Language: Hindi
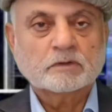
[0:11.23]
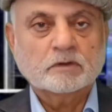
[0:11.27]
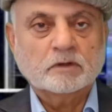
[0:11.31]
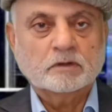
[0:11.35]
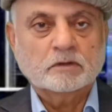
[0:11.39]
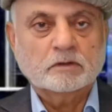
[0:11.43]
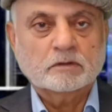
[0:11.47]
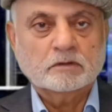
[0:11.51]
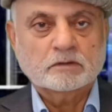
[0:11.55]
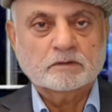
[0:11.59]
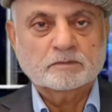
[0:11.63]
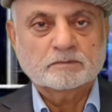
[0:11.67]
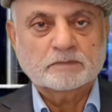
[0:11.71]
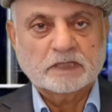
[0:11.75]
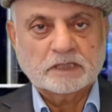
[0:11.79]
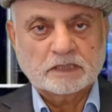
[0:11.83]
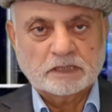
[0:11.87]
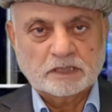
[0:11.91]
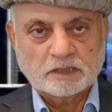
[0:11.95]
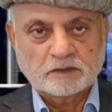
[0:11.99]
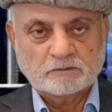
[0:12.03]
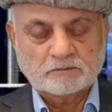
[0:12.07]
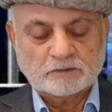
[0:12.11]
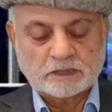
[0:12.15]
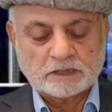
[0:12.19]
और
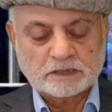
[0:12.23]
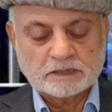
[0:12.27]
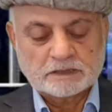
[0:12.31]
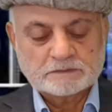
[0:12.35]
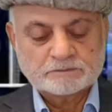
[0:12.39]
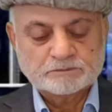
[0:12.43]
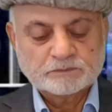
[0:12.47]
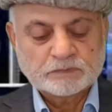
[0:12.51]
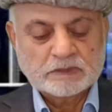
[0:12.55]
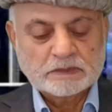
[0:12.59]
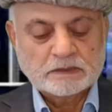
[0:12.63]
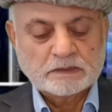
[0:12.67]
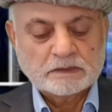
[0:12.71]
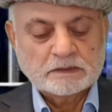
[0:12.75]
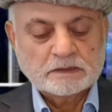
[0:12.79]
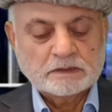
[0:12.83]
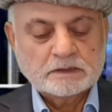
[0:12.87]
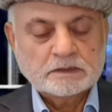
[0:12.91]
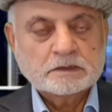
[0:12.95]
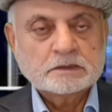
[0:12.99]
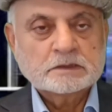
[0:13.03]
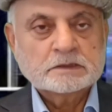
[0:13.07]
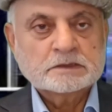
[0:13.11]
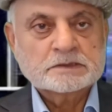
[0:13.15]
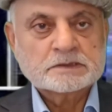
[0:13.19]
मंगलवार
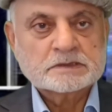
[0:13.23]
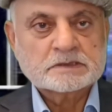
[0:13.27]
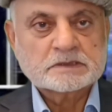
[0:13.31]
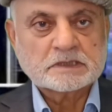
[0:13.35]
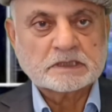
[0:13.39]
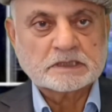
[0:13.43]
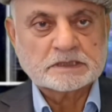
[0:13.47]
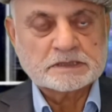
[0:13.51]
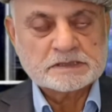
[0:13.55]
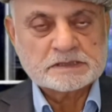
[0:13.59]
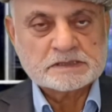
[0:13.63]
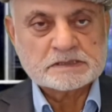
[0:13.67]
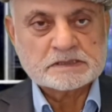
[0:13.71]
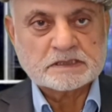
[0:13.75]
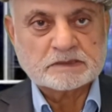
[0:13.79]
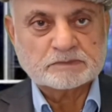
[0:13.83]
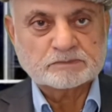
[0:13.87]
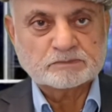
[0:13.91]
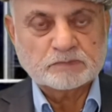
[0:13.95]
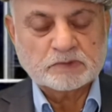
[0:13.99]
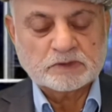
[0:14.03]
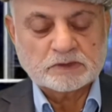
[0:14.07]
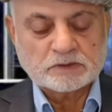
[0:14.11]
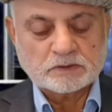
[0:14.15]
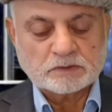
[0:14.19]
27
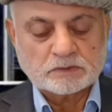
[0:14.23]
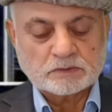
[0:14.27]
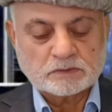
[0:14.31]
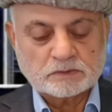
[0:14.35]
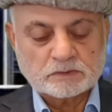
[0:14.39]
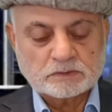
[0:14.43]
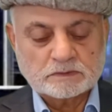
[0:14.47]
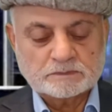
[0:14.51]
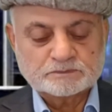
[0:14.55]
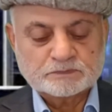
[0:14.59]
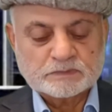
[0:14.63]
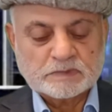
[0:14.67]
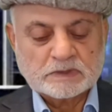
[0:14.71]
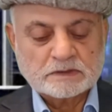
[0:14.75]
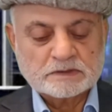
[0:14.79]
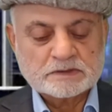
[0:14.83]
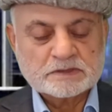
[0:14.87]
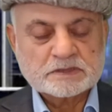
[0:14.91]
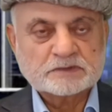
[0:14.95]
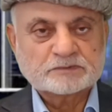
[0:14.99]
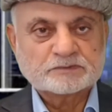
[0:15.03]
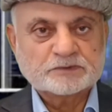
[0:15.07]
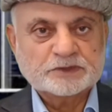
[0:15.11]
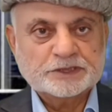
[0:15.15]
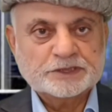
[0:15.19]
सितंबर को
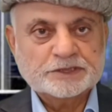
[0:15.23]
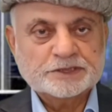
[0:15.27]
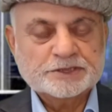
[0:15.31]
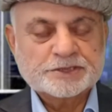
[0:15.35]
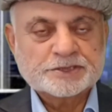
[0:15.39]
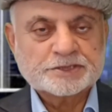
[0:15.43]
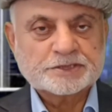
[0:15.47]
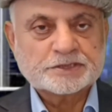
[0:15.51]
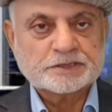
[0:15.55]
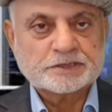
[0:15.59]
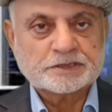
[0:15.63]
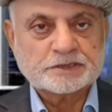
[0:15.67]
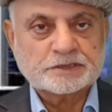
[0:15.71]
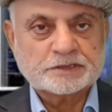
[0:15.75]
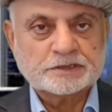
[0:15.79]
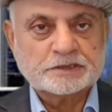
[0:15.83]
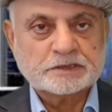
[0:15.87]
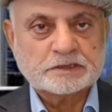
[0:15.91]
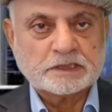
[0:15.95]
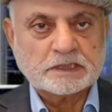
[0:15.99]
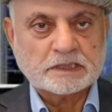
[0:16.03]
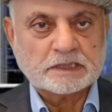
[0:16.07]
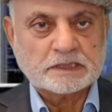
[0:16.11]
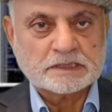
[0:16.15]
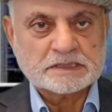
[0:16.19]
स्वीडिश की
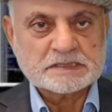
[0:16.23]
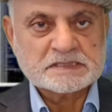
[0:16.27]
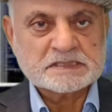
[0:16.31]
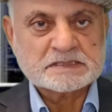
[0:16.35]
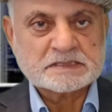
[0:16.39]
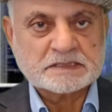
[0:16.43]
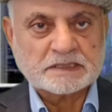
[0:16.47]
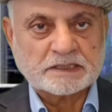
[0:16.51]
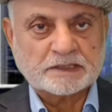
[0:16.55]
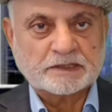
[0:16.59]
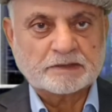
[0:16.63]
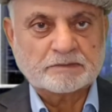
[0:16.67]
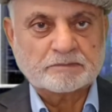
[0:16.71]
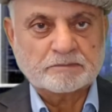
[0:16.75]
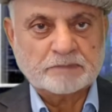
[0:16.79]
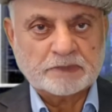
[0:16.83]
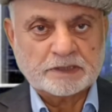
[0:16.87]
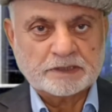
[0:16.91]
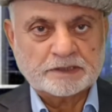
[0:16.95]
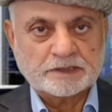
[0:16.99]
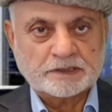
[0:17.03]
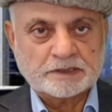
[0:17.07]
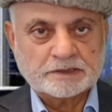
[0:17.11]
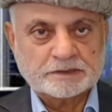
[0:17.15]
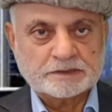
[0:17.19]
एस एम ए
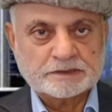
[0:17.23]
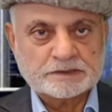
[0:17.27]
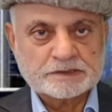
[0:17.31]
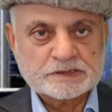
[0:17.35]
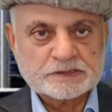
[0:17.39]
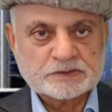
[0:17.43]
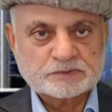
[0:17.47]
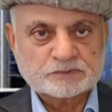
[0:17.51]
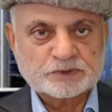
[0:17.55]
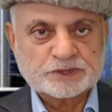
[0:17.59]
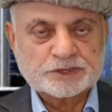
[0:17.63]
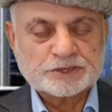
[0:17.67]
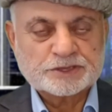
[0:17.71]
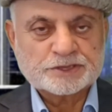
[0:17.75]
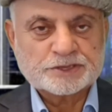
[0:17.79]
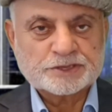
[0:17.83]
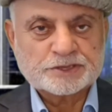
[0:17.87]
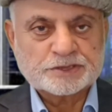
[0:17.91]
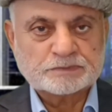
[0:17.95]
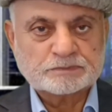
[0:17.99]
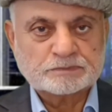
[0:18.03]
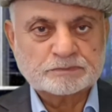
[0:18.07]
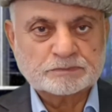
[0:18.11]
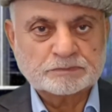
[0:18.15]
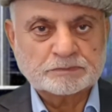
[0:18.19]
यानी
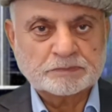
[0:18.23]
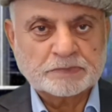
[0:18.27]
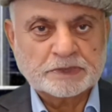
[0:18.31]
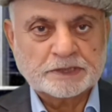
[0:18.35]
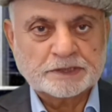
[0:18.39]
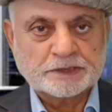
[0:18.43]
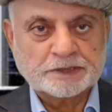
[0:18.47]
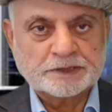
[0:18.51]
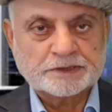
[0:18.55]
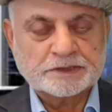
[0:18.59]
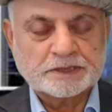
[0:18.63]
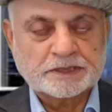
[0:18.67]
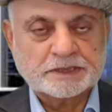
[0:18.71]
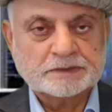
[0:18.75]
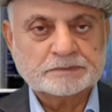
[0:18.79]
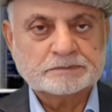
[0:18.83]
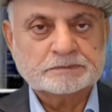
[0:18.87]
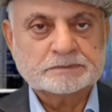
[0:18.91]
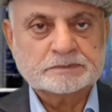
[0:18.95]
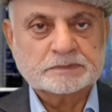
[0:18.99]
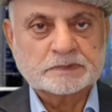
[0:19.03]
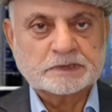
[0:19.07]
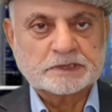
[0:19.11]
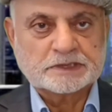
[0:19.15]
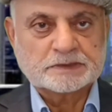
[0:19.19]
स्वीडिश मैरीटाइम
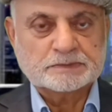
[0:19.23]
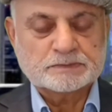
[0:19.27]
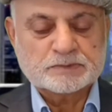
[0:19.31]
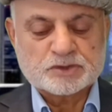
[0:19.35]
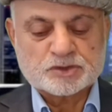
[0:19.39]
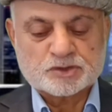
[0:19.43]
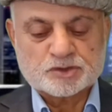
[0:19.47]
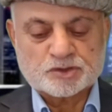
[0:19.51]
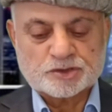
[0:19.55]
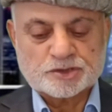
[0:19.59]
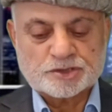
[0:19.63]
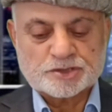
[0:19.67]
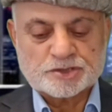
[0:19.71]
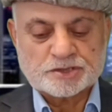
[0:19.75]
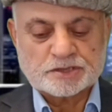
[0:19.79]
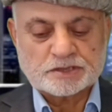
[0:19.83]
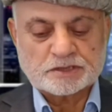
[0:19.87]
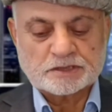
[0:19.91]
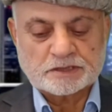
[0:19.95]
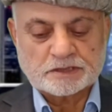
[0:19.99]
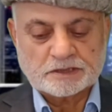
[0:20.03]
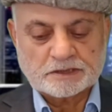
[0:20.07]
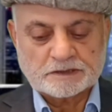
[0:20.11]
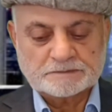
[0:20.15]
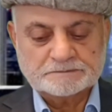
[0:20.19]
एडमिनिस्ट्रेशन
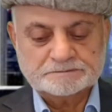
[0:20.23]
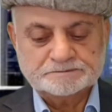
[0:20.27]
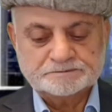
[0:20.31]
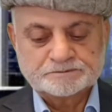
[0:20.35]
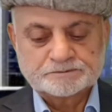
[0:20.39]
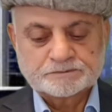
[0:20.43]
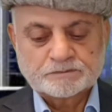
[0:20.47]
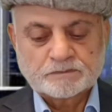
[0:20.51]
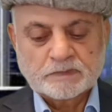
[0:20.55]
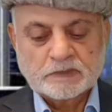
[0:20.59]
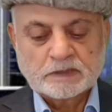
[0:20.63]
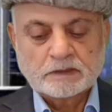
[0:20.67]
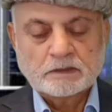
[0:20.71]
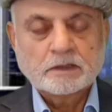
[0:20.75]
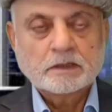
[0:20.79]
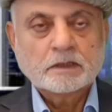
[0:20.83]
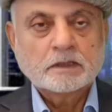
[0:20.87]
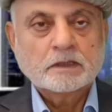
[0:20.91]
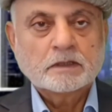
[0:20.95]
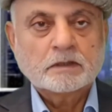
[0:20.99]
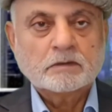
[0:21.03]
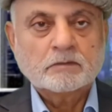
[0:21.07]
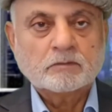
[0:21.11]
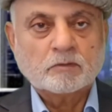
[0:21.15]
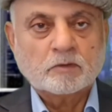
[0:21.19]
ने
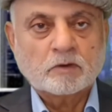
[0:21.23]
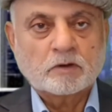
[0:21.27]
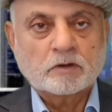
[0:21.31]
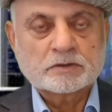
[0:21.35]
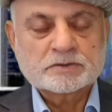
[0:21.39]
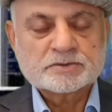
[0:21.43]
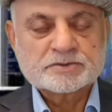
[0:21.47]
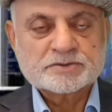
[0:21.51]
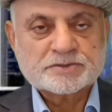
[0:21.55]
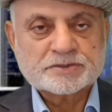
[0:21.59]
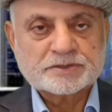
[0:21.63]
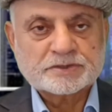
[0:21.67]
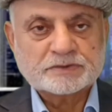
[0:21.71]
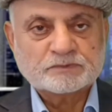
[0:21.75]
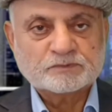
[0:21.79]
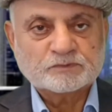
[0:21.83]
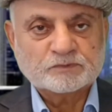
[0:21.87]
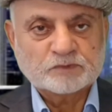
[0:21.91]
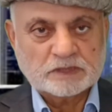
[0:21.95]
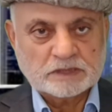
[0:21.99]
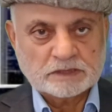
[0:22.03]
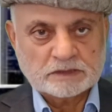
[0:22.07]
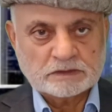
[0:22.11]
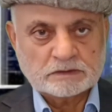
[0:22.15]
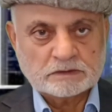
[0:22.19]
नॉर्थ स्ट्रीम
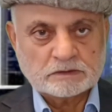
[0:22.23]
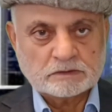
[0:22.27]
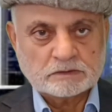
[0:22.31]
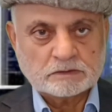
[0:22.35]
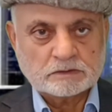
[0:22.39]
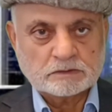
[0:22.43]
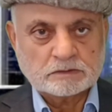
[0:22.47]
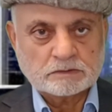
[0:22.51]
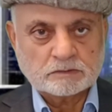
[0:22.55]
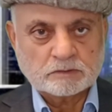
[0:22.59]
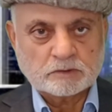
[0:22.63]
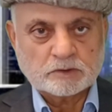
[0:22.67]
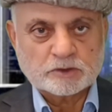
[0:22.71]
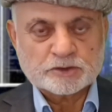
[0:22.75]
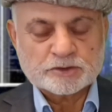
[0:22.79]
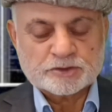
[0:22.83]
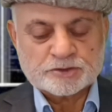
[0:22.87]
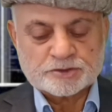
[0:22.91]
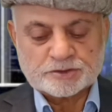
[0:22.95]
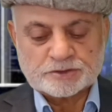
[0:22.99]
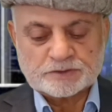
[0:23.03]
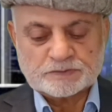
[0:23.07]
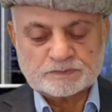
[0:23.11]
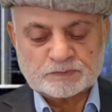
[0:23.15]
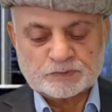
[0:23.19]
वन और नॉर्थ
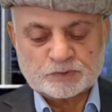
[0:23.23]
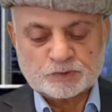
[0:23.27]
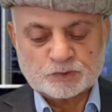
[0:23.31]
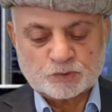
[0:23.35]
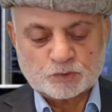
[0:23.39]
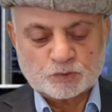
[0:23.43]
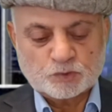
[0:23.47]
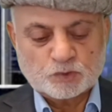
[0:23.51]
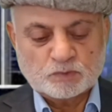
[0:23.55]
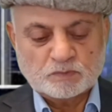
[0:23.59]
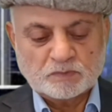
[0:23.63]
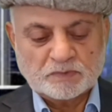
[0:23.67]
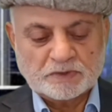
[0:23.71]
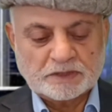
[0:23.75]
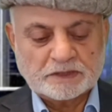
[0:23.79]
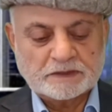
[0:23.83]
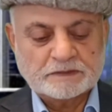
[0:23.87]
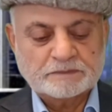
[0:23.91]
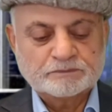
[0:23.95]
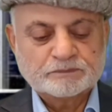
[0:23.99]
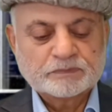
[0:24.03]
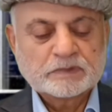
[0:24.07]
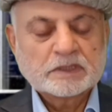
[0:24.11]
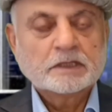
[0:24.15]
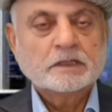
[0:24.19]
स्ट्रीम टू
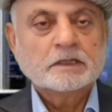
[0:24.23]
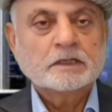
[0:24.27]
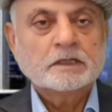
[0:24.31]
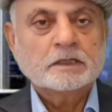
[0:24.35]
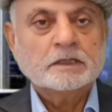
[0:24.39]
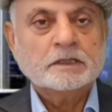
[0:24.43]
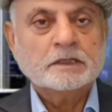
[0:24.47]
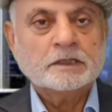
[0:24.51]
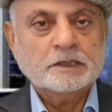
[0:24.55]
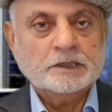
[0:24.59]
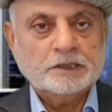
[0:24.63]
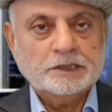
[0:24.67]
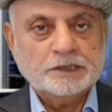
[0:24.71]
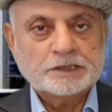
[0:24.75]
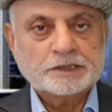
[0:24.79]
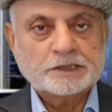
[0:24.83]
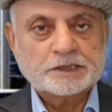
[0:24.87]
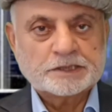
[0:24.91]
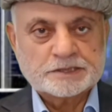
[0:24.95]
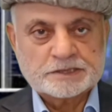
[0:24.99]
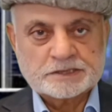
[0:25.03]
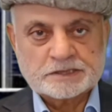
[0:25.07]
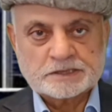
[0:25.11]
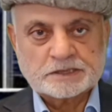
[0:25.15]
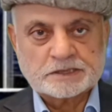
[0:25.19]
में
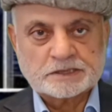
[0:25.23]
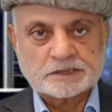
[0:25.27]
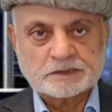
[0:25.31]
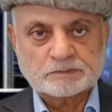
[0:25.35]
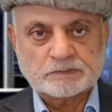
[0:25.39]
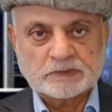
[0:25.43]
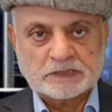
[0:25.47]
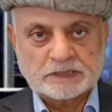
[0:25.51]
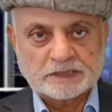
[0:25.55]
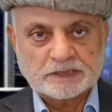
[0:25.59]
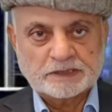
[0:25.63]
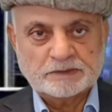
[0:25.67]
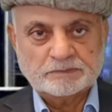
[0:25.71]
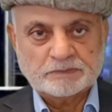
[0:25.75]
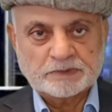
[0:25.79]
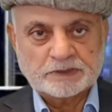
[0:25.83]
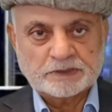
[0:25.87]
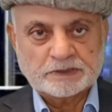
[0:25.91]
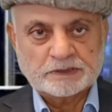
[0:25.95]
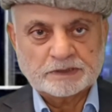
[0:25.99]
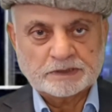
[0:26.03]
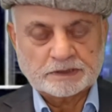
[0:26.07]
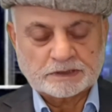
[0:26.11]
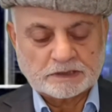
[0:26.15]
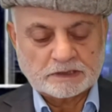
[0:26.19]
लीकेज के बारे में
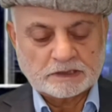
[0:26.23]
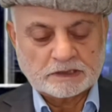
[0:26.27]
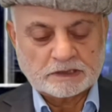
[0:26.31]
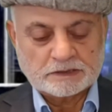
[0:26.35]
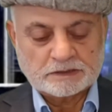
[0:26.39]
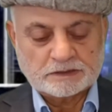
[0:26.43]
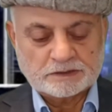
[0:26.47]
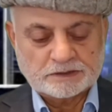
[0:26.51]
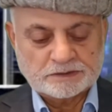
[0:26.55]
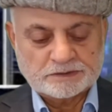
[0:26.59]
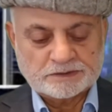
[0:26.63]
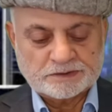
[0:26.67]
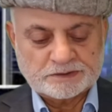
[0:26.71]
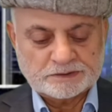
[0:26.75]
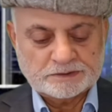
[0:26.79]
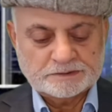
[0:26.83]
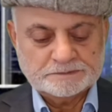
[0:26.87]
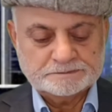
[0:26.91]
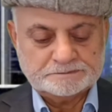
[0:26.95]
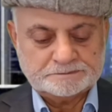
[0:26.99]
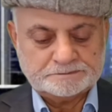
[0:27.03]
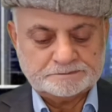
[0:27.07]
इतला दी थी